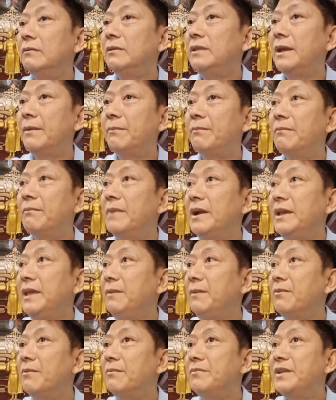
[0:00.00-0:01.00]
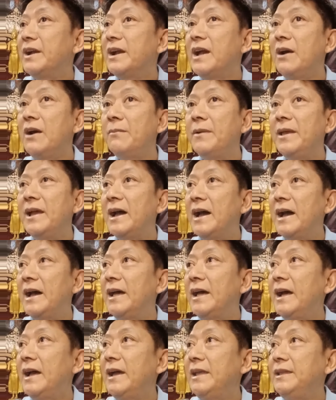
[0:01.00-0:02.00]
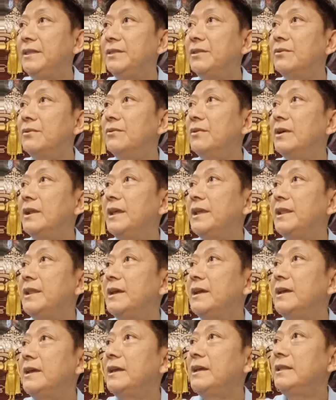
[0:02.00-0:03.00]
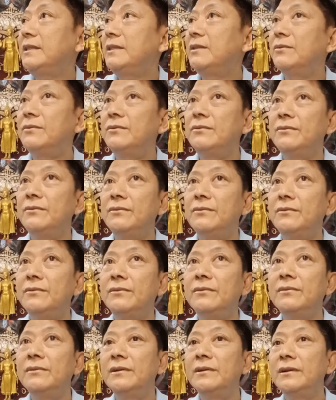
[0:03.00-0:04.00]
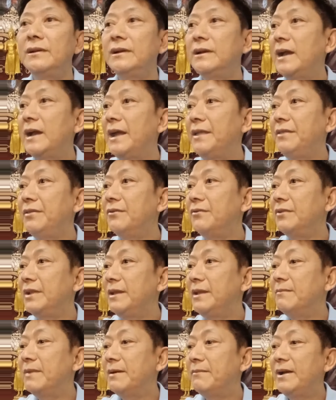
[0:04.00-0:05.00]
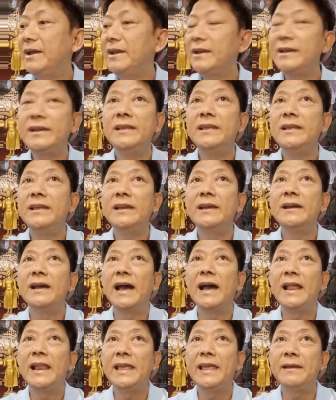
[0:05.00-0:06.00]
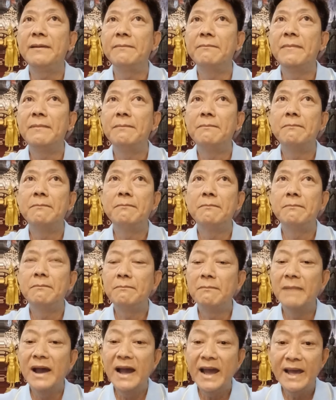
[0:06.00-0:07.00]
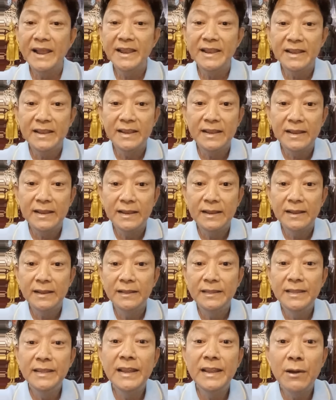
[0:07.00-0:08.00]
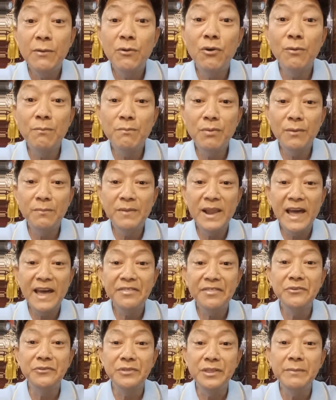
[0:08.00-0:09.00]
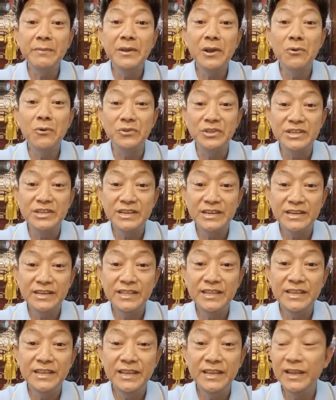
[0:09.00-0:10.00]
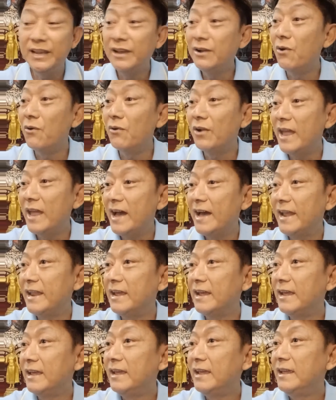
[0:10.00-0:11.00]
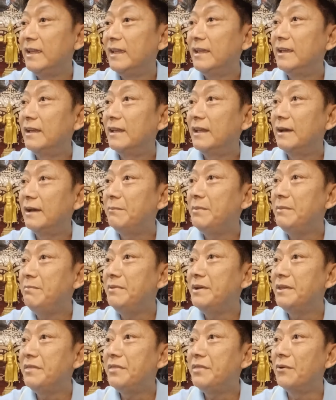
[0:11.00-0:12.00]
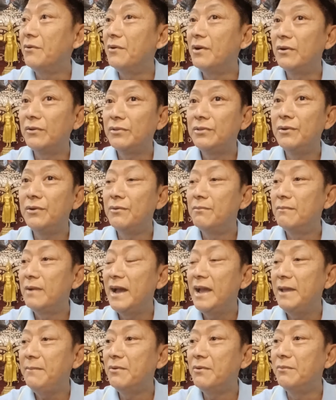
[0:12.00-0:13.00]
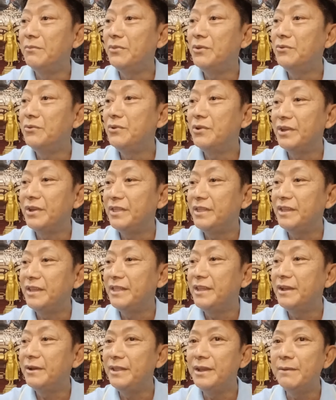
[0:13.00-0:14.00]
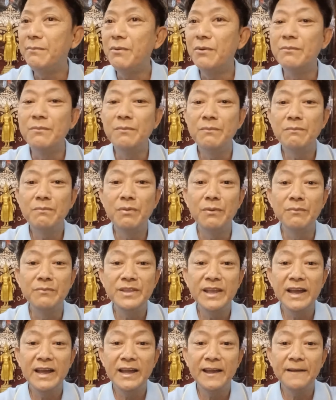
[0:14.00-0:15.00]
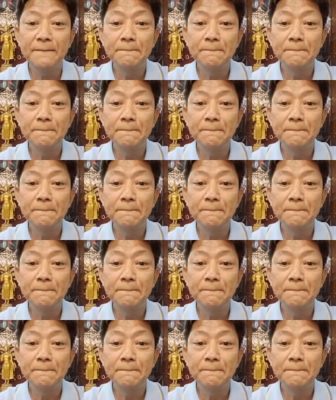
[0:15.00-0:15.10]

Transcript: เนี่ยเมื่อกี้ผมจะเข้าไปหาไอ้ตรงอะไรนะตรงใครส่งลิงก์มาไหมอะไรอะบ้านที่เราค้นพบล่าสุดที่ไปขุดเจอที่โคราชอ่ะเพื่อนๆส่งส่งมาให้ผมดูหน่อยเดี๋ยวเดี๋ยวผมผมจะ